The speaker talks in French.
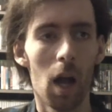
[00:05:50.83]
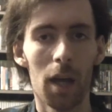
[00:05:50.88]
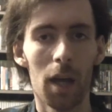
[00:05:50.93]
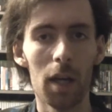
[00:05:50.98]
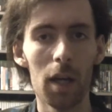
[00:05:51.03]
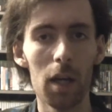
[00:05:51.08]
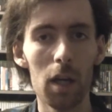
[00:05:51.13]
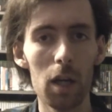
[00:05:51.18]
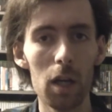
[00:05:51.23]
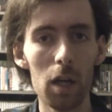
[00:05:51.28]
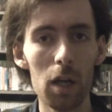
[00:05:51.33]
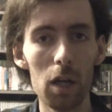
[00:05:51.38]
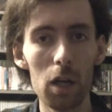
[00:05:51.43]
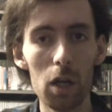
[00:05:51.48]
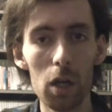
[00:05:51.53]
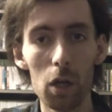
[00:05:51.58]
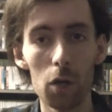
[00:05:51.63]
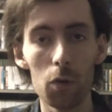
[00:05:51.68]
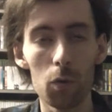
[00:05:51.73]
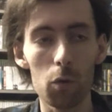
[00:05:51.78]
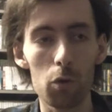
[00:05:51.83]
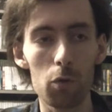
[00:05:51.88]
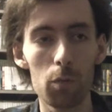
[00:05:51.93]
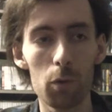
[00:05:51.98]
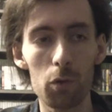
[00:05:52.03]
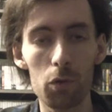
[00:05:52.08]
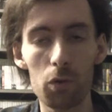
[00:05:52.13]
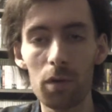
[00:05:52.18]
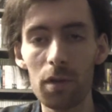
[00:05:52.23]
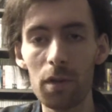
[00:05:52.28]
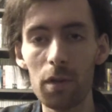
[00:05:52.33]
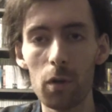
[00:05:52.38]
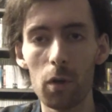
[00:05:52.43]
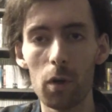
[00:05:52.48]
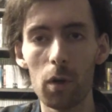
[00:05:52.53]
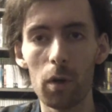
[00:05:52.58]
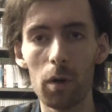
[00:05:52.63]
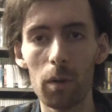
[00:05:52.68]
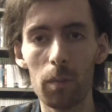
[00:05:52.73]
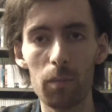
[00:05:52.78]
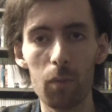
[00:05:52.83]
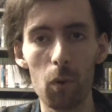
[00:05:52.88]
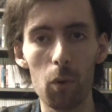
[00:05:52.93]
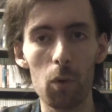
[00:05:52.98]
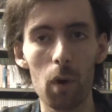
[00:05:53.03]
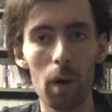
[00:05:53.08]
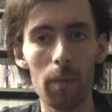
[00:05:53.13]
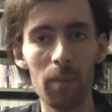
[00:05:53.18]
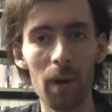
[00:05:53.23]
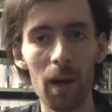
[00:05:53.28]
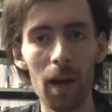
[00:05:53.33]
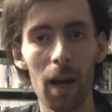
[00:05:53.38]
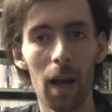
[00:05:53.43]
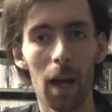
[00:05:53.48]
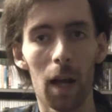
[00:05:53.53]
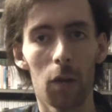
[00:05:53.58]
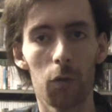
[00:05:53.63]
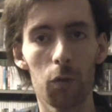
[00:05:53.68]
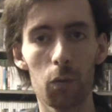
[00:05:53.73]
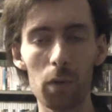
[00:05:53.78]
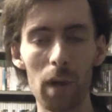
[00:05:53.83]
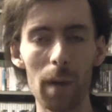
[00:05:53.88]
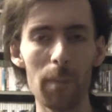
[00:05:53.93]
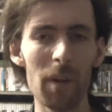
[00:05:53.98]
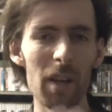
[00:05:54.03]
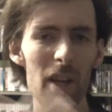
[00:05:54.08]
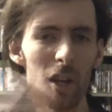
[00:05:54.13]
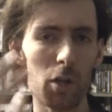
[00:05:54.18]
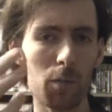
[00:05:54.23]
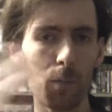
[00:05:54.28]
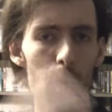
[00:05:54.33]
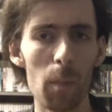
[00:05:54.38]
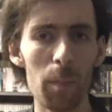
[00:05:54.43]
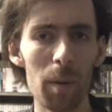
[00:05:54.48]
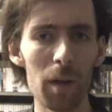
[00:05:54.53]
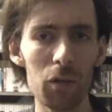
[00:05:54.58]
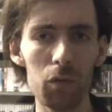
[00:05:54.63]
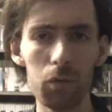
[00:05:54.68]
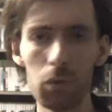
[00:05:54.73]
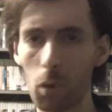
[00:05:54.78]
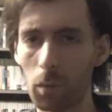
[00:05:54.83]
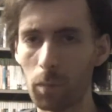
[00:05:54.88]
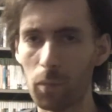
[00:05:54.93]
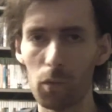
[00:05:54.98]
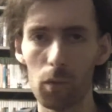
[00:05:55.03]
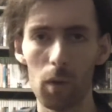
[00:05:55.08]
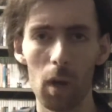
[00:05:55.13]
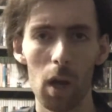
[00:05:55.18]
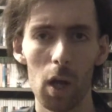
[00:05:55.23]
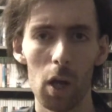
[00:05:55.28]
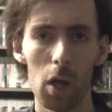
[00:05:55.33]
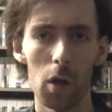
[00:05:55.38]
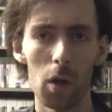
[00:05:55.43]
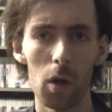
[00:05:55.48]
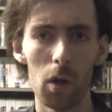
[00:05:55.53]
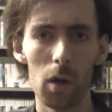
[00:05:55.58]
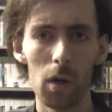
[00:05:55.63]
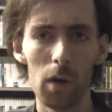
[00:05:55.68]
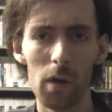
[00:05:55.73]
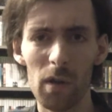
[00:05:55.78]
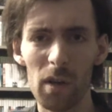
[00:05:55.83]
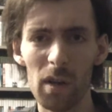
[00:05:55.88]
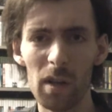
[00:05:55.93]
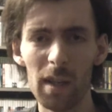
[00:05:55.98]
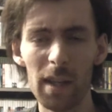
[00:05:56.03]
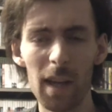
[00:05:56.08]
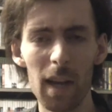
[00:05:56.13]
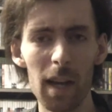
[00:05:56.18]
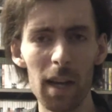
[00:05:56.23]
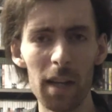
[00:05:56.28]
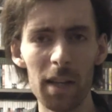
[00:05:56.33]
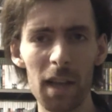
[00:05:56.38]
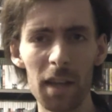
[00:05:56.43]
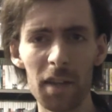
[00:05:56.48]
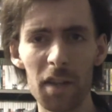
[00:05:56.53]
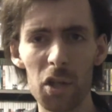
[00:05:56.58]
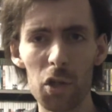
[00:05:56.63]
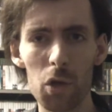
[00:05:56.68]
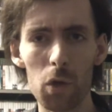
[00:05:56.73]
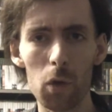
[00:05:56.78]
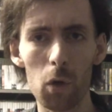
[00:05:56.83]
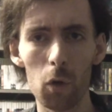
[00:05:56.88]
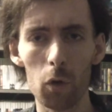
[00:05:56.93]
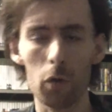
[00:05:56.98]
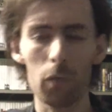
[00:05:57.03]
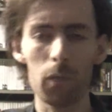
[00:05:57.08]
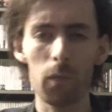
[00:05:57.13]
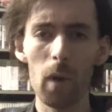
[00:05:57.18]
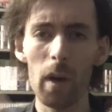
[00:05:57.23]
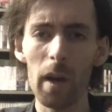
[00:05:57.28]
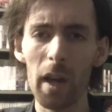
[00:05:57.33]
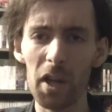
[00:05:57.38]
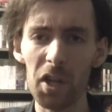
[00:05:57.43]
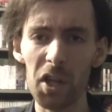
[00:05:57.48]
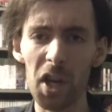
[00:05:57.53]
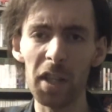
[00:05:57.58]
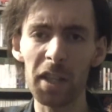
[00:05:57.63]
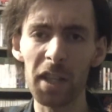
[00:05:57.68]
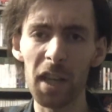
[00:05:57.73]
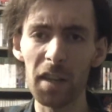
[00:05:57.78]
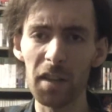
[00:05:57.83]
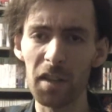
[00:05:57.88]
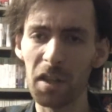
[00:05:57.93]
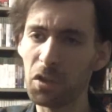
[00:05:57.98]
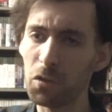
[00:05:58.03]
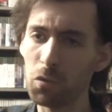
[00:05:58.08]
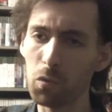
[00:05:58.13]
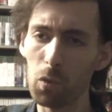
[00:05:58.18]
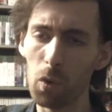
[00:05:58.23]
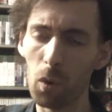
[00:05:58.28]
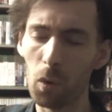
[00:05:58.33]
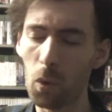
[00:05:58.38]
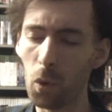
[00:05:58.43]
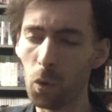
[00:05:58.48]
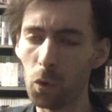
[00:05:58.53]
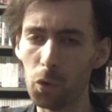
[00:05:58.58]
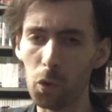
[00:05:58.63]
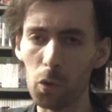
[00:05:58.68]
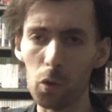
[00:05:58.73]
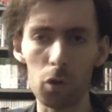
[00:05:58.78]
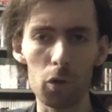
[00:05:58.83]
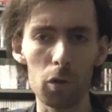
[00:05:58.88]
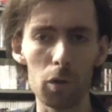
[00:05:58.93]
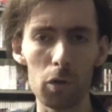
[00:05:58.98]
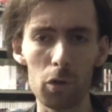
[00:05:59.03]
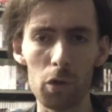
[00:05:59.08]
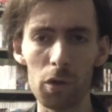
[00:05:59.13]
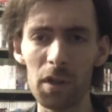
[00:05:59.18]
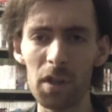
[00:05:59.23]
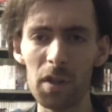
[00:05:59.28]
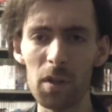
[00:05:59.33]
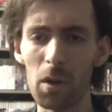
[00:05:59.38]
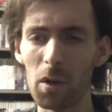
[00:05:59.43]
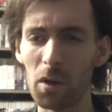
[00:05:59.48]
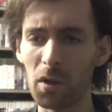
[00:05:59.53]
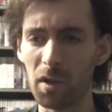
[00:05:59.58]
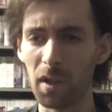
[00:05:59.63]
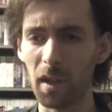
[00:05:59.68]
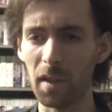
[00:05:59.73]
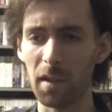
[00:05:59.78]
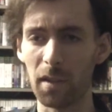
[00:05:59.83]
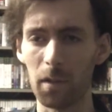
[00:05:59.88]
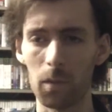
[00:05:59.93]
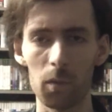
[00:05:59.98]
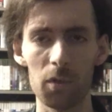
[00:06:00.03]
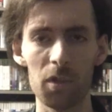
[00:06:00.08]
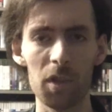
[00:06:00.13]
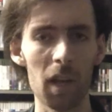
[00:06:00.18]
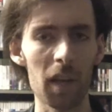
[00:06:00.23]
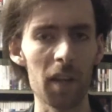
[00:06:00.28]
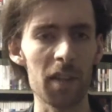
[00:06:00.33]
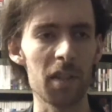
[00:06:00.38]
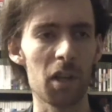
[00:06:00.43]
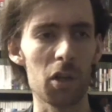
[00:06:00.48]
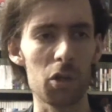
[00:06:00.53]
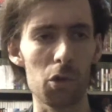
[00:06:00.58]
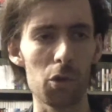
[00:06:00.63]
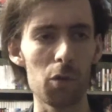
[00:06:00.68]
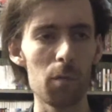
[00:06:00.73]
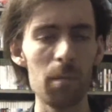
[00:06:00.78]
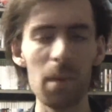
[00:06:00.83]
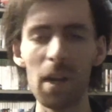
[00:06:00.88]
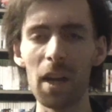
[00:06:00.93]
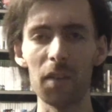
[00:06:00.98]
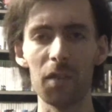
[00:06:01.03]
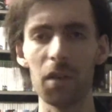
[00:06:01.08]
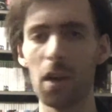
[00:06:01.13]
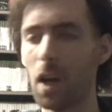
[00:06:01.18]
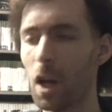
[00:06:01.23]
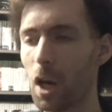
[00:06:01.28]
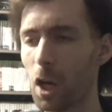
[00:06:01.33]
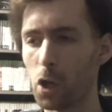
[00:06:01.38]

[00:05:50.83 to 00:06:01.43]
Et, donc je me suis dit euh, pourquoi pas. Donc après, je prends pas tout non plus. Euh, il y, a, des jeux, quand je vois la jaquette et tout euh, au dos, je, dis ça, on dirait que c'est un jeu de merde.